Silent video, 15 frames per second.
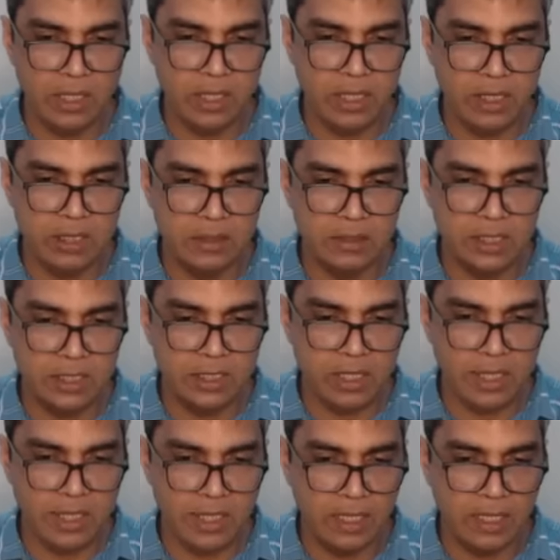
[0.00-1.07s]
एट देन
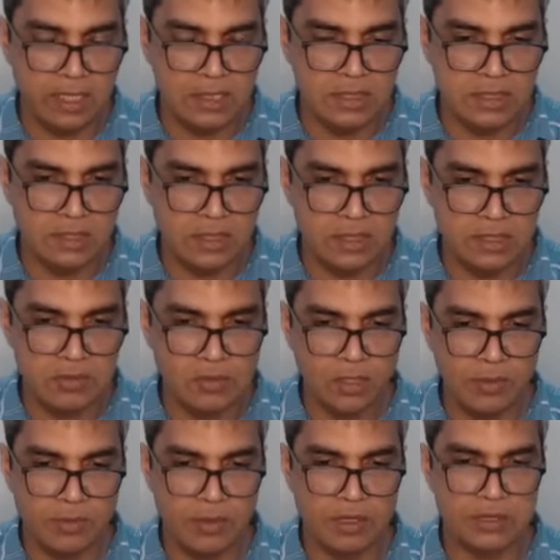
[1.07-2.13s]
नाइट गया जी थ्री
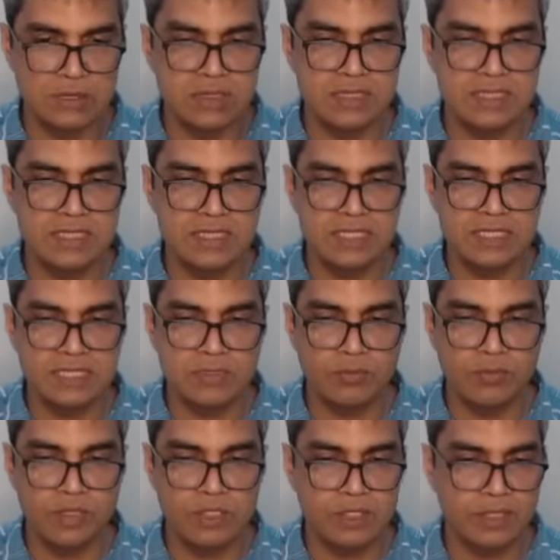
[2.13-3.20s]
स्क्वायर पर जी सिक्स
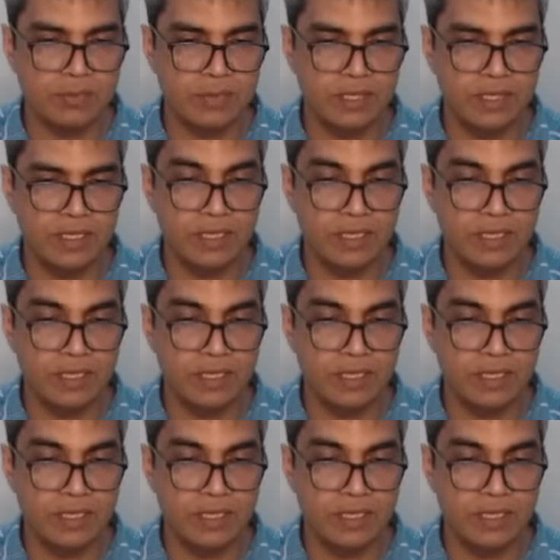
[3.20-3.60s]
बिशप